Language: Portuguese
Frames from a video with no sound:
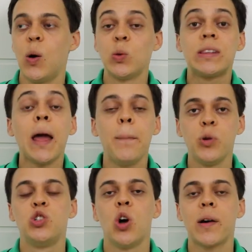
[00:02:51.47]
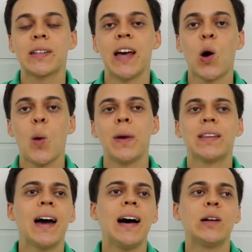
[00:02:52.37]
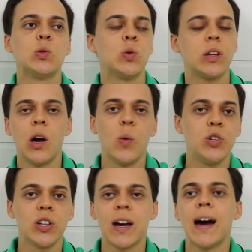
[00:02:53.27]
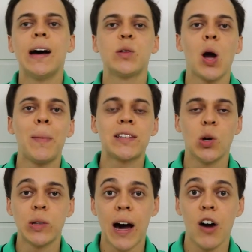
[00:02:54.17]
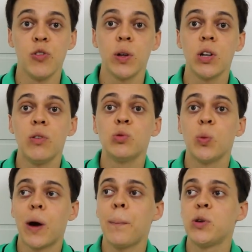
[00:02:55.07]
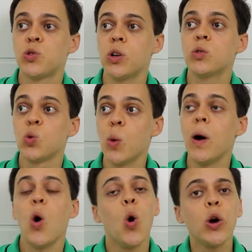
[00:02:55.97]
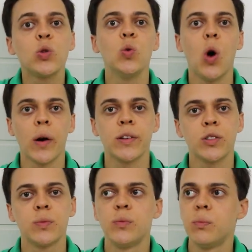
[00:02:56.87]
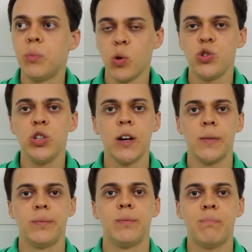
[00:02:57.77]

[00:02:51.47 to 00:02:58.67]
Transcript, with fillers: O tempo de horas recomendado, que é o indicado, que é o mais saudável. Então vamos supor que a pessoa durma 8 horas por dia